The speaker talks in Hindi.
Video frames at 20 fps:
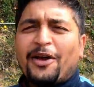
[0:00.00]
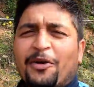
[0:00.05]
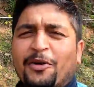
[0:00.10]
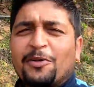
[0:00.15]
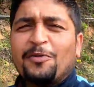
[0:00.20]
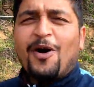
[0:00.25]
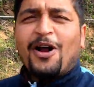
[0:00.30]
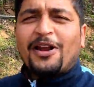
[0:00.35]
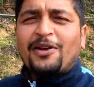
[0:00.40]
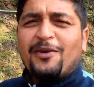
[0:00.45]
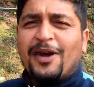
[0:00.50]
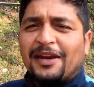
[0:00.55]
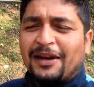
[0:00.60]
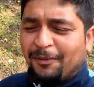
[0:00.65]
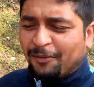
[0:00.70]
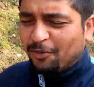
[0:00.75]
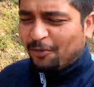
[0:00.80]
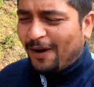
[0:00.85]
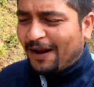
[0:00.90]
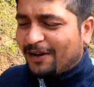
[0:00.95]
भाइयों गुड मॉर्निंग
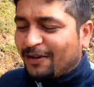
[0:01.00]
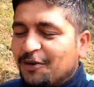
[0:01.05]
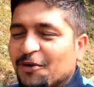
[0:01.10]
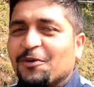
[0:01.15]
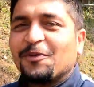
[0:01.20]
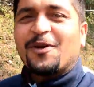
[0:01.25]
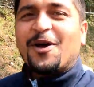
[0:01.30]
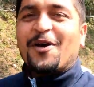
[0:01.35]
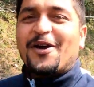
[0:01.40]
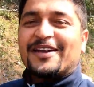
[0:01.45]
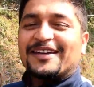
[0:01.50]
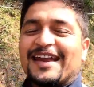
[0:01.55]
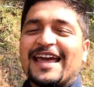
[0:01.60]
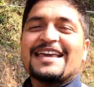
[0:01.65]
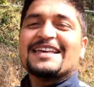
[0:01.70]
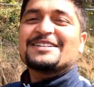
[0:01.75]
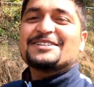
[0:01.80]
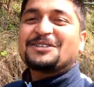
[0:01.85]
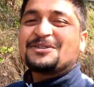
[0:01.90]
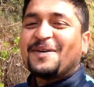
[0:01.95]
वेलकम टू माय न्यू ब्लॉग एक
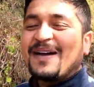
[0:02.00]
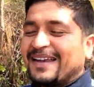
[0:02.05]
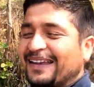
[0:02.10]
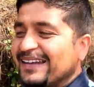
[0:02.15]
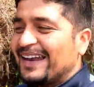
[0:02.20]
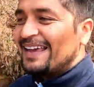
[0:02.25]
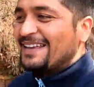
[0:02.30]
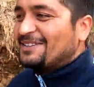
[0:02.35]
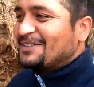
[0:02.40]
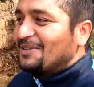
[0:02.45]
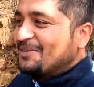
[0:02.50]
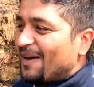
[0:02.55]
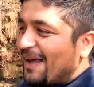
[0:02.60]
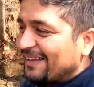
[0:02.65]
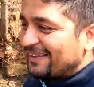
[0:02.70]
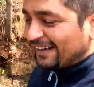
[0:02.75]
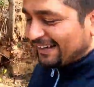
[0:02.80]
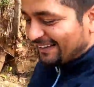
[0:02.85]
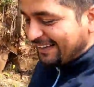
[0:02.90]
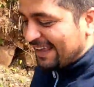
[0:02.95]
नई सुबह की नई
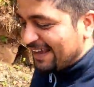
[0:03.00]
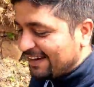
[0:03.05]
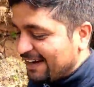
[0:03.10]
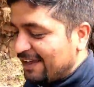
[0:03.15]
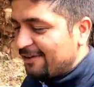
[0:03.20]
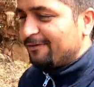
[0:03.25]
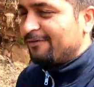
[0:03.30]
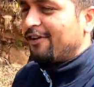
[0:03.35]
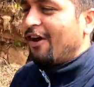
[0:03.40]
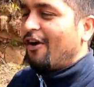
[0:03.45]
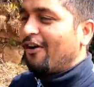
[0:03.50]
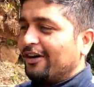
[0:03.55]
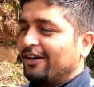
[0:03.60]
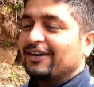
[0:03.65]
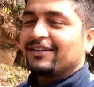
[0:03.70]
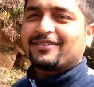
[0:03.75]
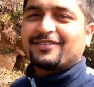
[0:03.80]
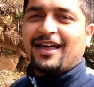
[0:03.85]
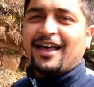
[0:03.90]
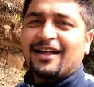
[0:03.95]
शुरुआत करते हैं एक नए ब्लॉग
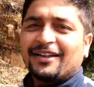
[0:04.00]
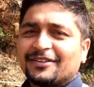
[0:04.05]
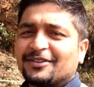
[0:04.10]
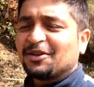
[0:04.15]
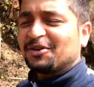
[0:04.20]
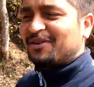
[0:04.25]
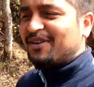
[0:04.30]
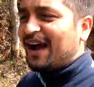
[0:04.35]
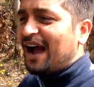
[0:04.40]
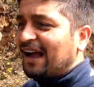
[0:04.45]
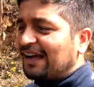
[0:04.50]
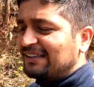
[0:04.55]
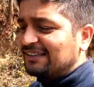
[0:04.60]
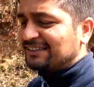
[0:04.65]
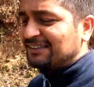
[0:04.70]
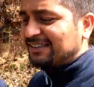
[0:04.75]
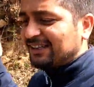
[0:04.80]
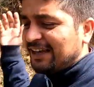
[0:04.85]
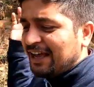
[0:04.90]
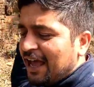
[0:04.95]
के साथ तो
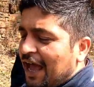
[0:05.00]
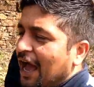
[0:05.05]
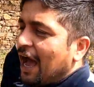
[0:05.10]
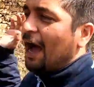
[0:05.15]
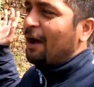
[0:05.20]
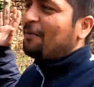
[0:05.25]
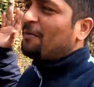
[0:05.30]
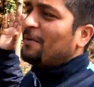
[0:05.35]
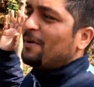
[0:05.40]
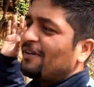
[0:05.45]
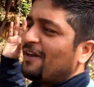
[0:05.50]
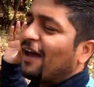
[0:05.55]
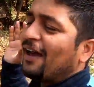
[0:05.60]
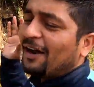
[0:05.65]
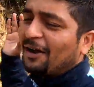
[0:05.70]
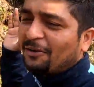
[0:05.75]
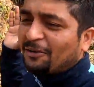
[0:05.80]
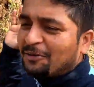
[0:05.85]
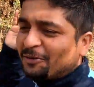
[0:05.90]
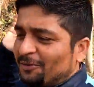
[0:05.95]
गाइज अभी मैं जा
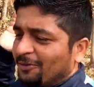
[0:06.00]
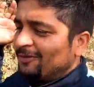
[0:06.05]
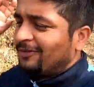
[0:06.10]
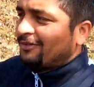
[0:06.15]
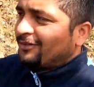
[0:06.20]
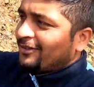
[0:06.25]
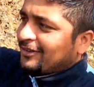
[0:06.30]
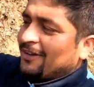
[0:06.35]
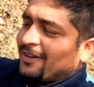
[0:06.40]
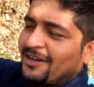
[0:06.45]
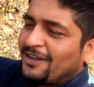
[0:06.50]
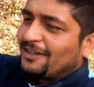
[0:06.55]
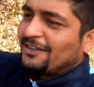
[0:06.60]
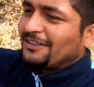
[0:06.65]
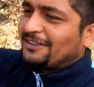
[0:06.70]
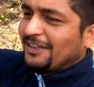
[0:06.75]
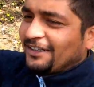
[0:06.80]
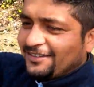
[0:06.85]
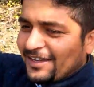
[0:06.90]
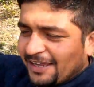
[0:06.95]
रहा हूँ
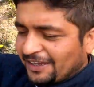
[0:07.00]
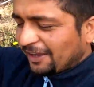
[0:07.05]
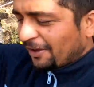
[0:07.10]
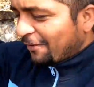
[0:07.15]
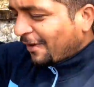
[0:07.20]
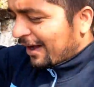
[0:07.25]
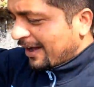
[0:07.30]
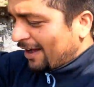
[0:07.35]
जिरजा के